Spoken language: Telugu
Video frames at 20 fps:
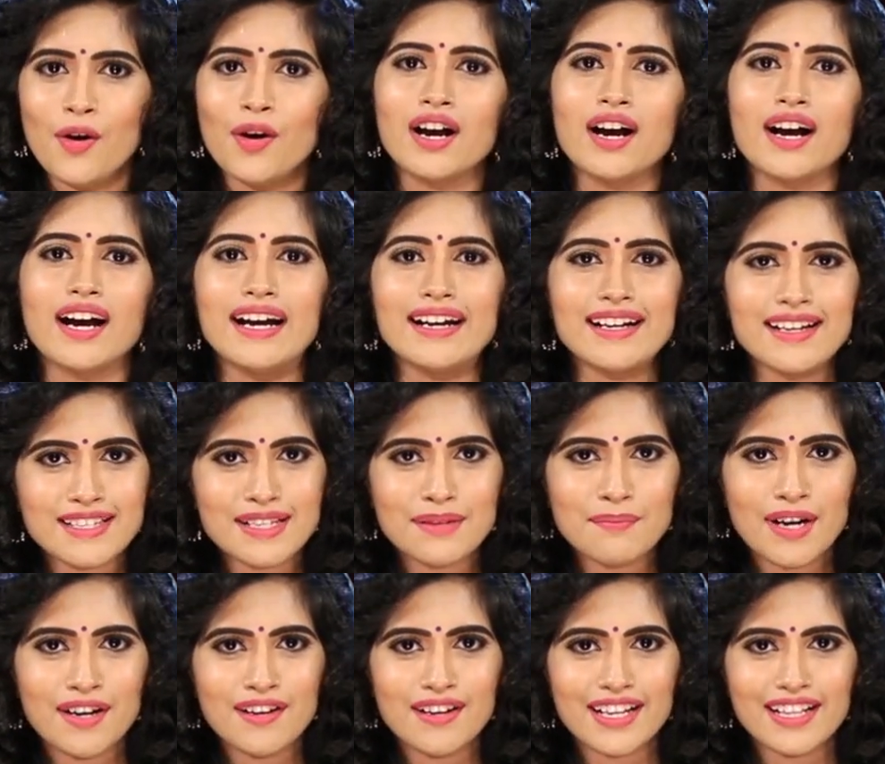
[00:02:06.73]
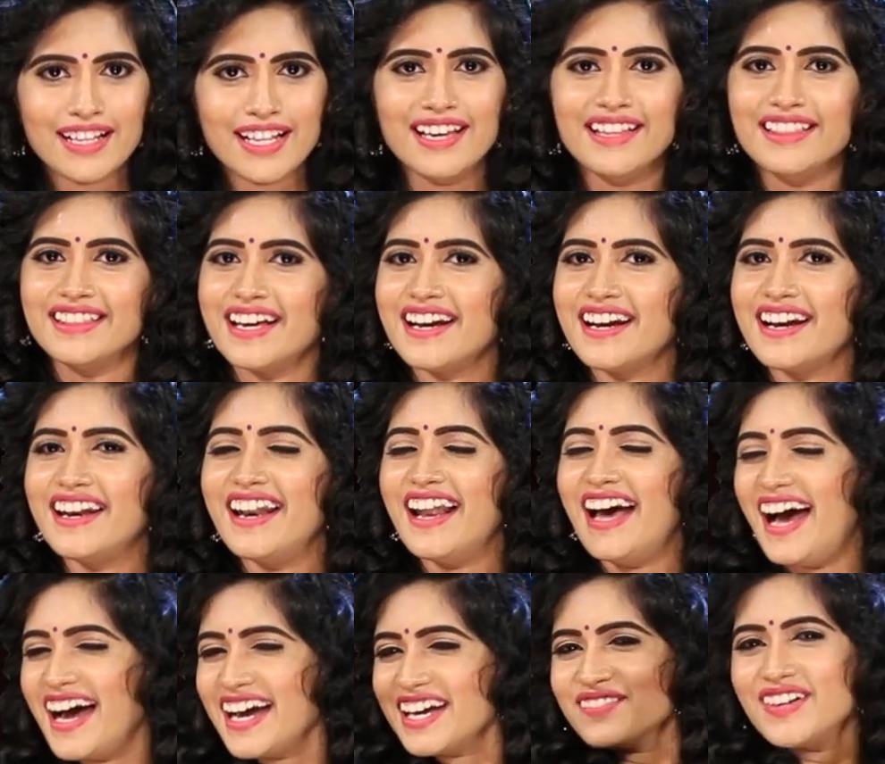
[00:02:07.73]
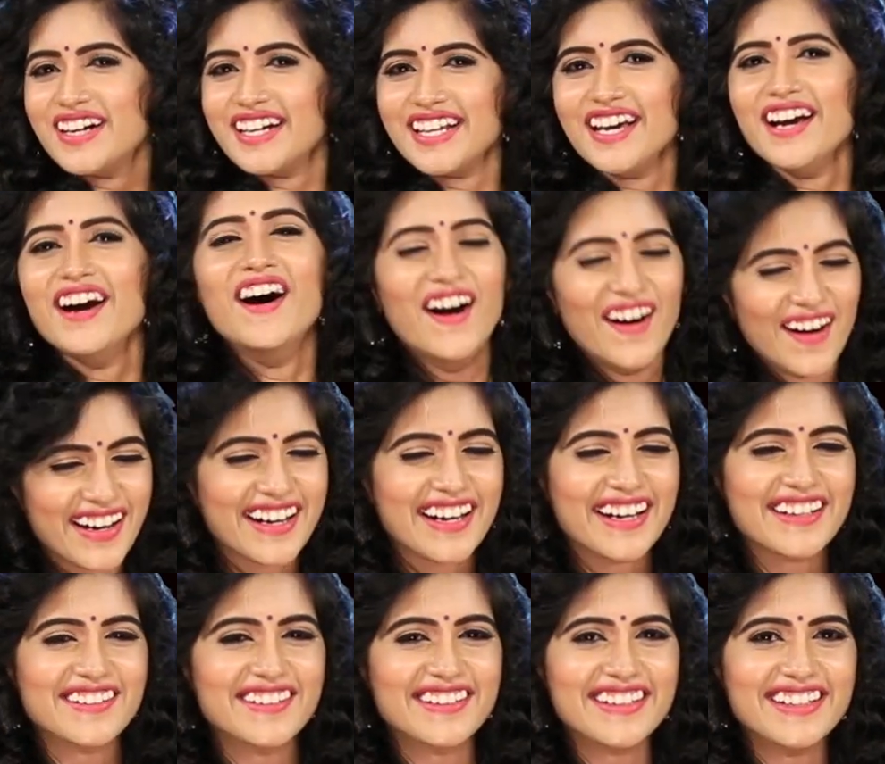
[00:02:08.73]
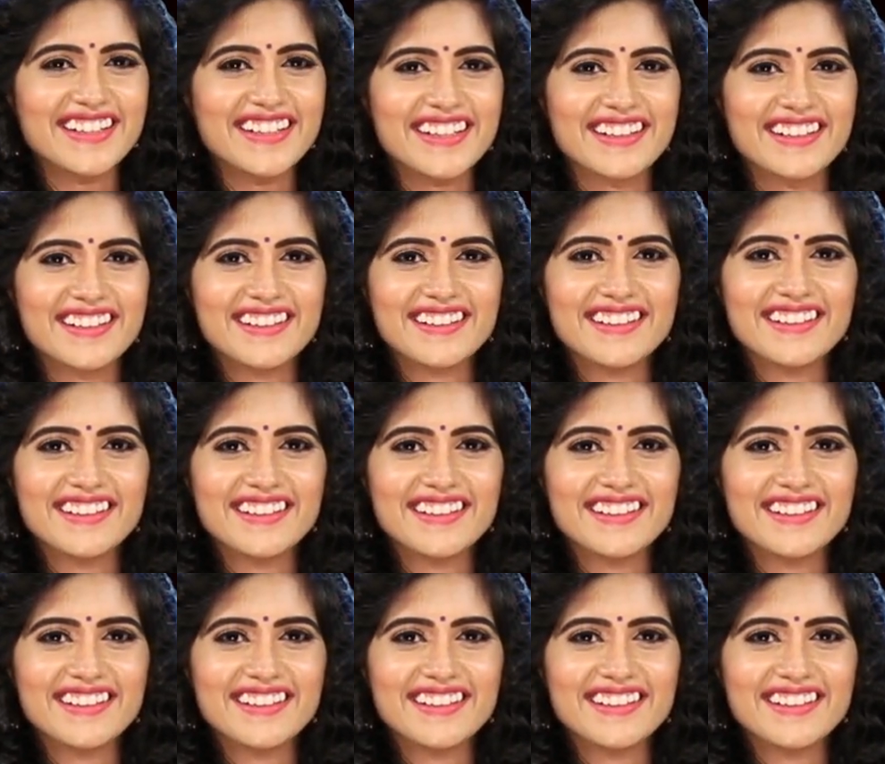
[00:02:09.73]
ఒక గంట సింబల్ ఉంటుంది దాన్ని లాగి బట్టి ఒక్కటి కొట్టండి